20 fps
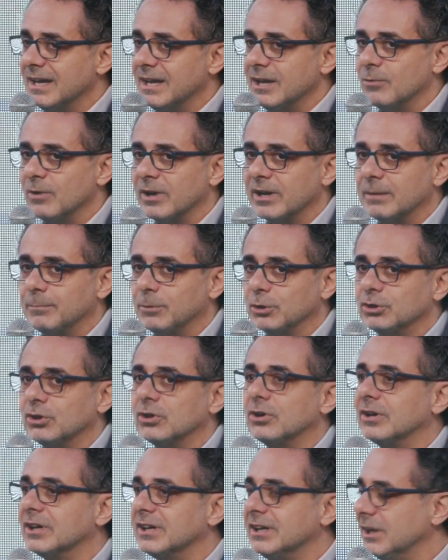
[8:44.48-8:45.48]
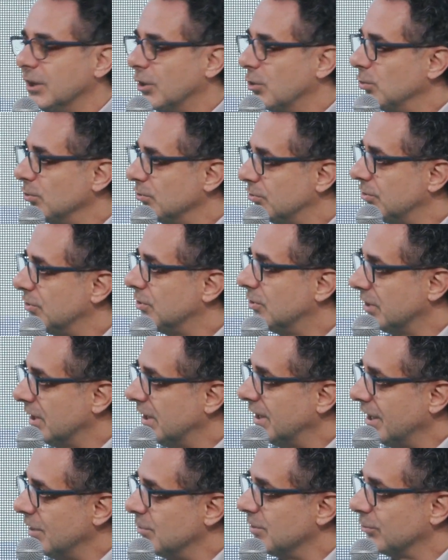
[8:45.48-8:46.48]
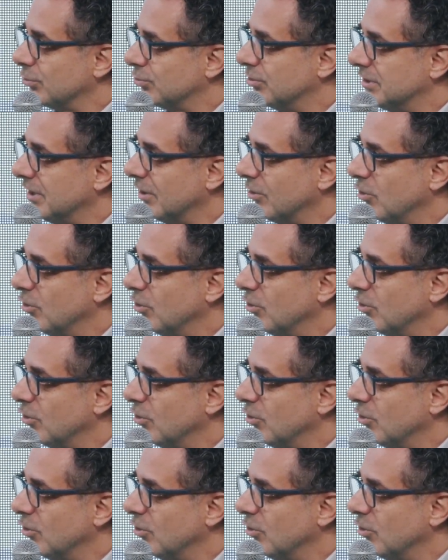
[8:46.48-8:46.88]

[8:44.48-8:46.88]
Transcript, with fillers: in qualche modo inclusione in una società